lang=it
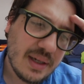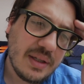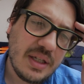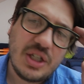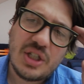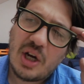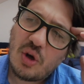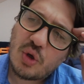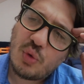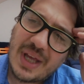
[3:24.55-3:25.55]
dice
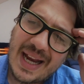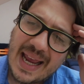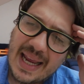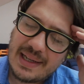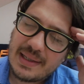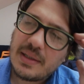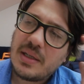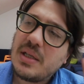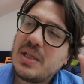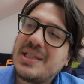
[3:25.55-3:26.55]
lo chiuderei
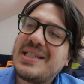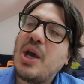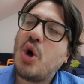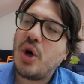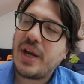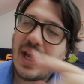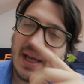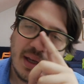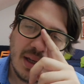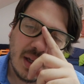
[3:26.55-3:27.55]
se
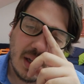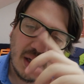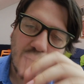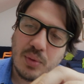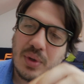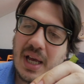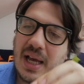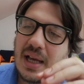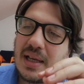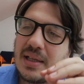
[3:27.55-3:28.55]
ore in
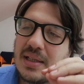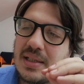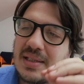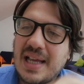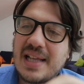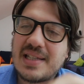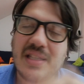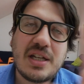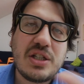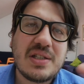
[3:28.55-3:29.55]
una stanza
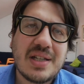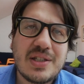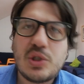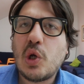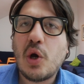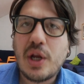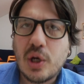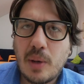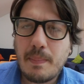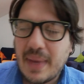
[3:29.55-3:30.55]
di registrazione
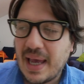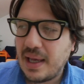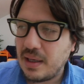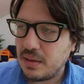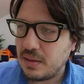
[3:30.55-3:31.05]
con me